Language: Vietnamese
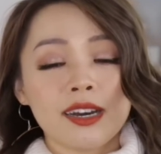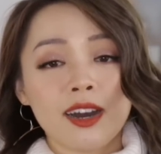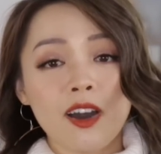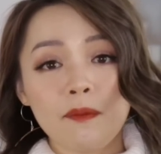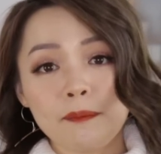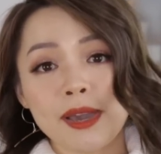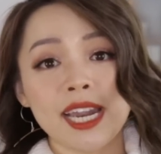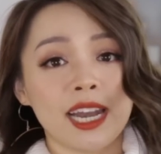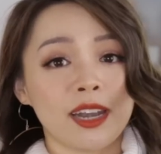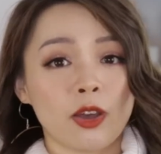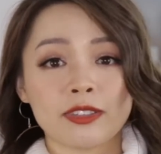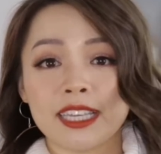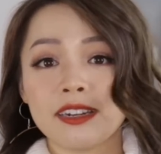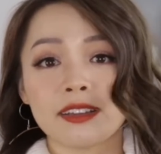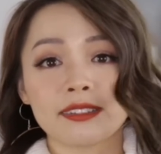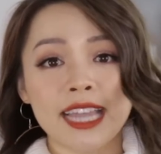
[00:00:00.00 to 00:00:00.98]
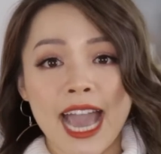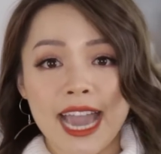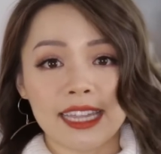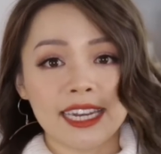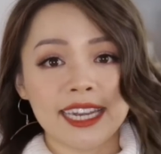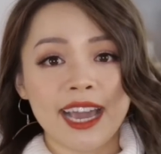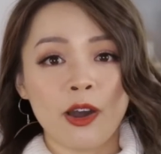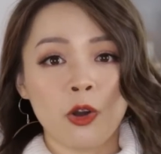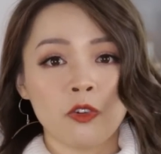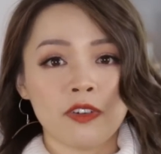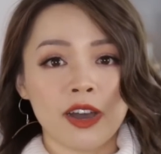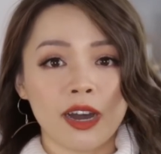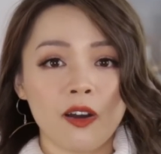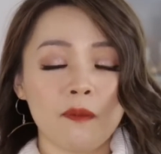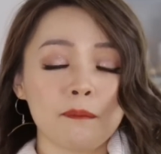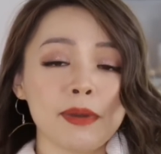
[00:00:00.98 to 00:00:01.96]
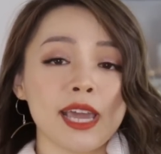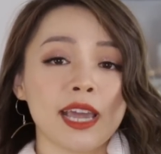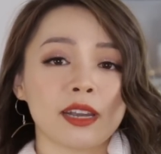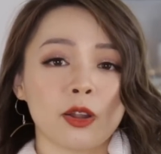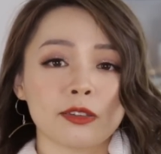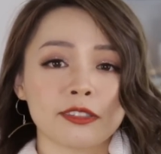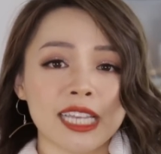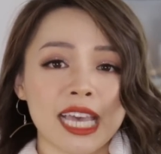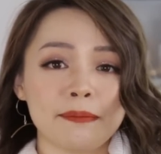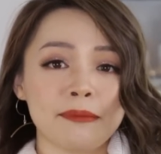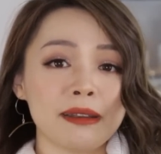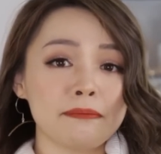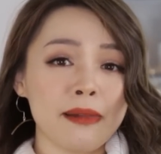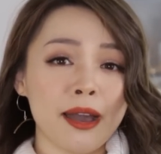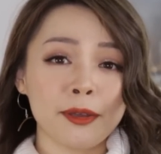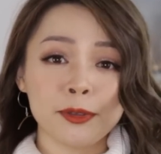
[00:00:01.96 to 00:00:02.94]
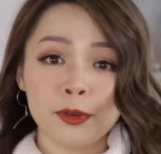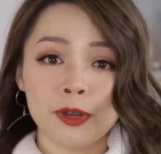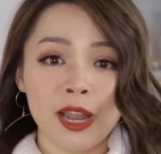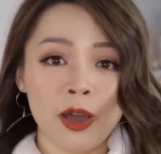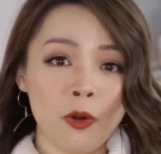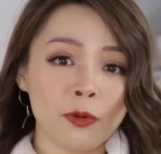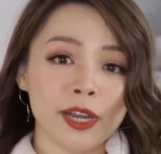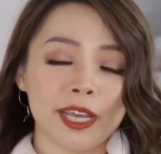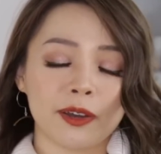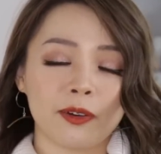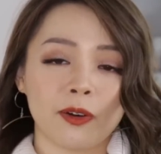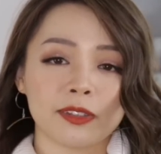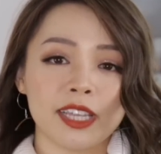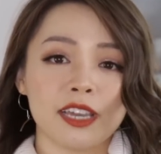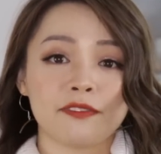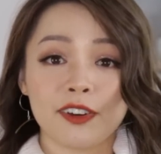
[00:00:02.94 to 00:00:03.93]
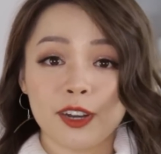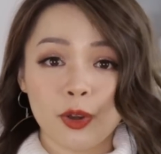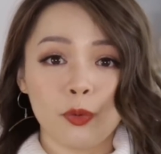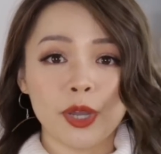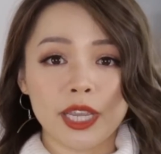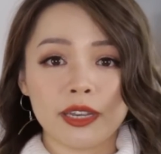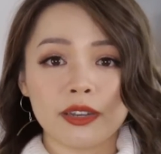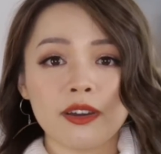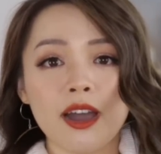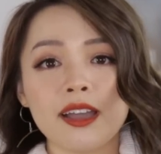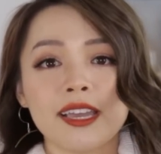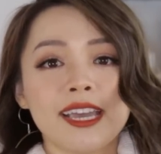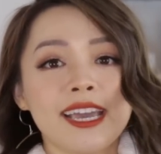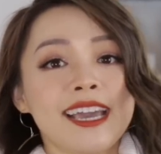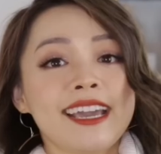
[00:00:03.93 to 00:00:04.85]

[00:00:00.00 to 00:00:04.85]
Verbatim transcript: không biết là nó sẽ được thải đi đâu và không biết là nó sẽ mất bao nhiêu lâu để có thể phân hủy nữa